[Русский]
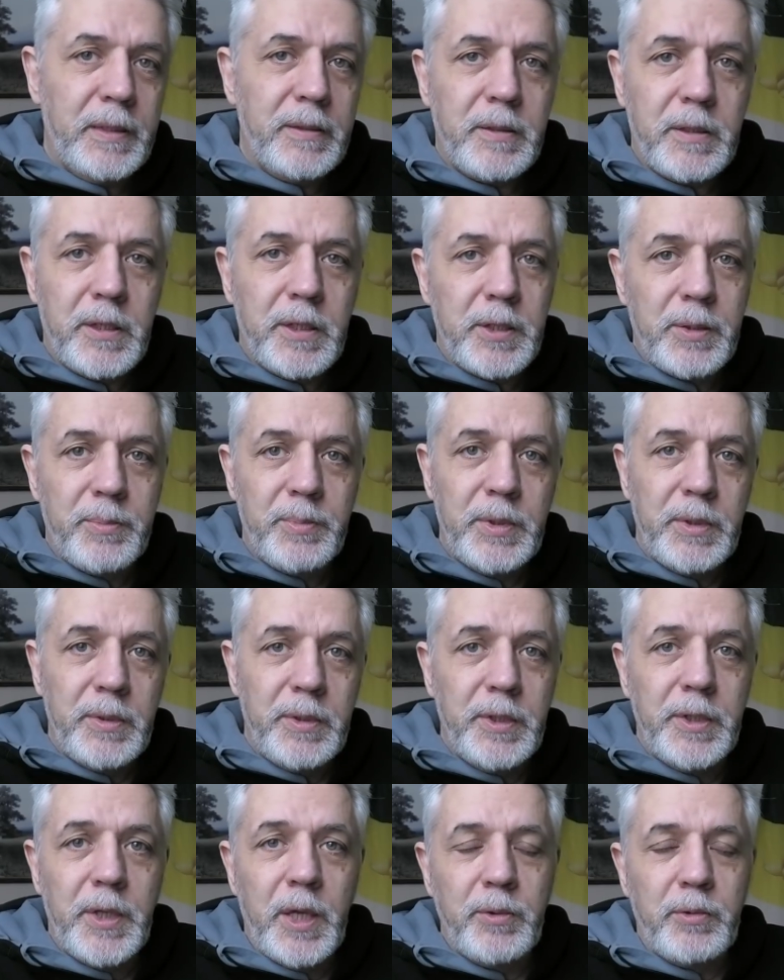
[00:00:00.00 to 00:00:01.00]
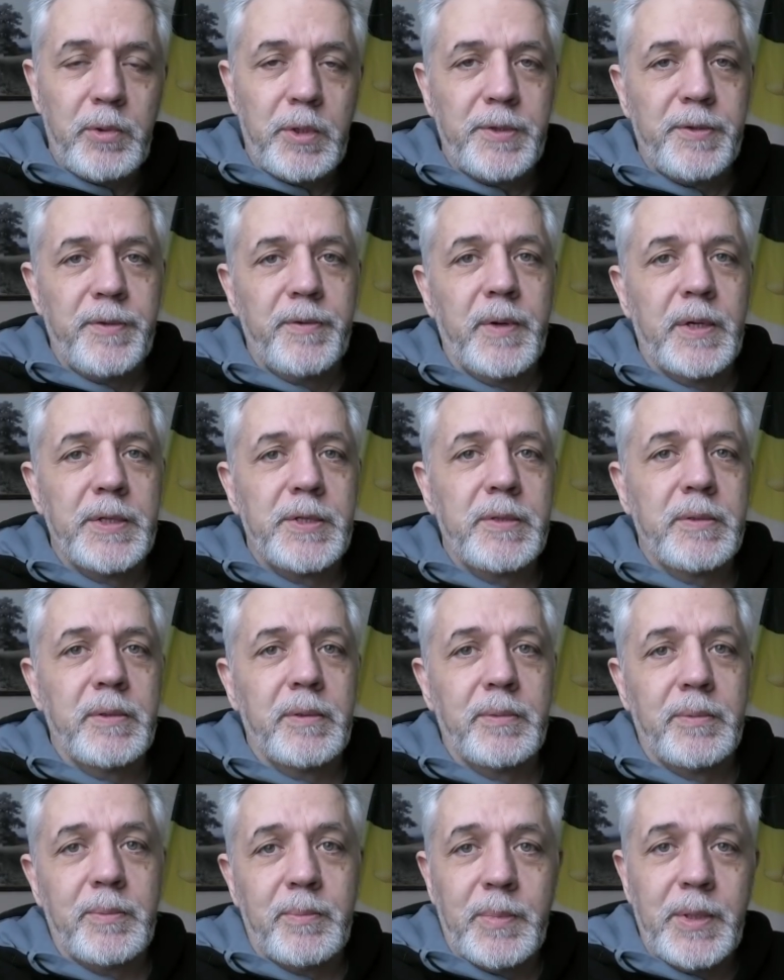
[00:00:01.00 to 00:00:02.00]
скажем, не, не дают развиваться
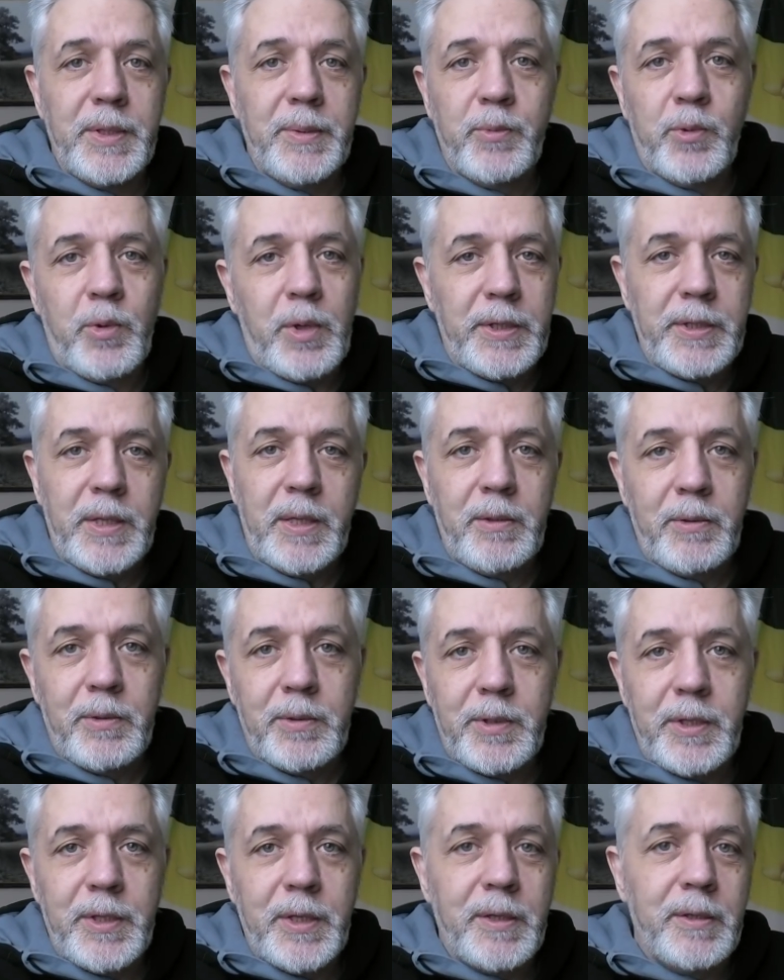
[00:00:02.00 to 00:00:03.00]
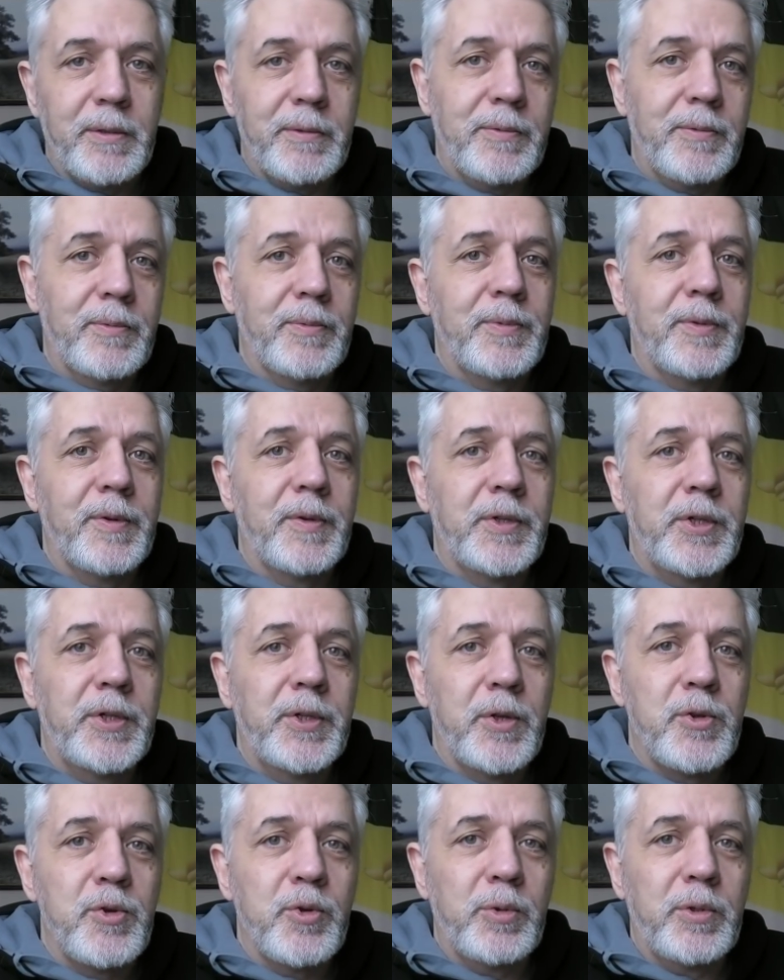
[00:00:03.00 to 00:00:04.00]
моему каналу. Это я
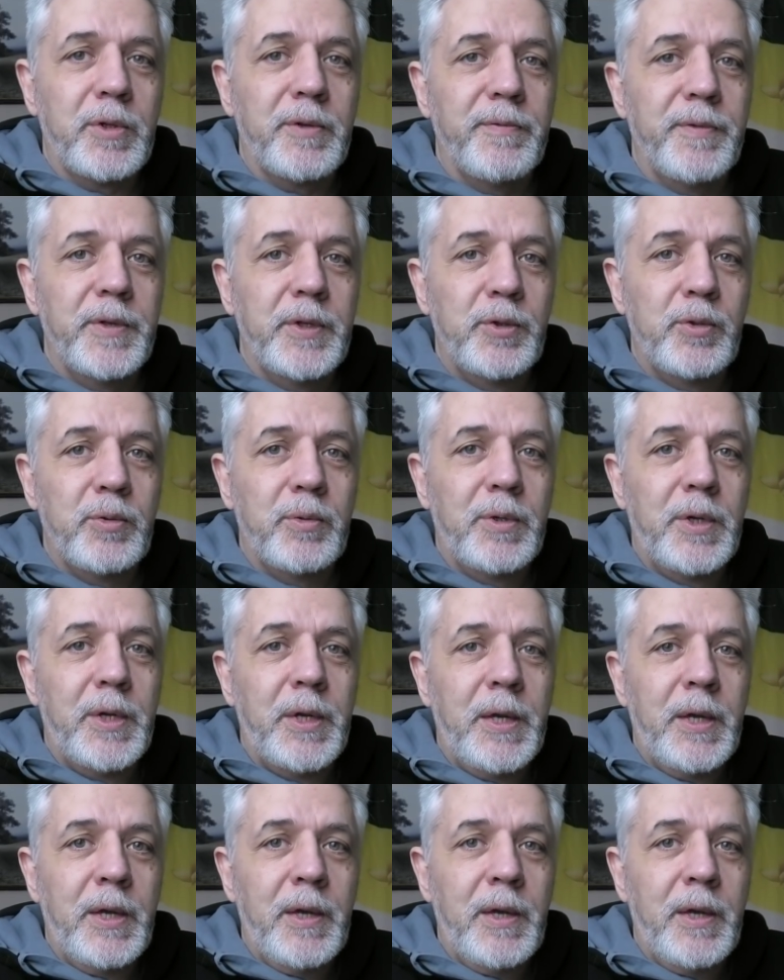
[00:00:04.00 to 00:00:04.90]
совершенно четко вижу.